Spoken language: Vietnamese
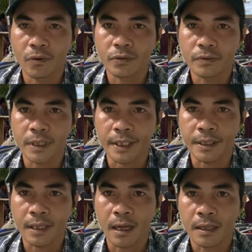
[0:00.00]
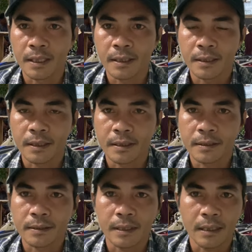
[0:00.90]
cô chú anh chị đó
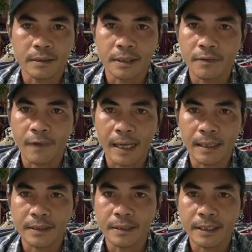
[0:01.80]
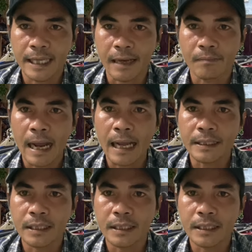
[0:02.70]
chứ không phải là như cái dạng bá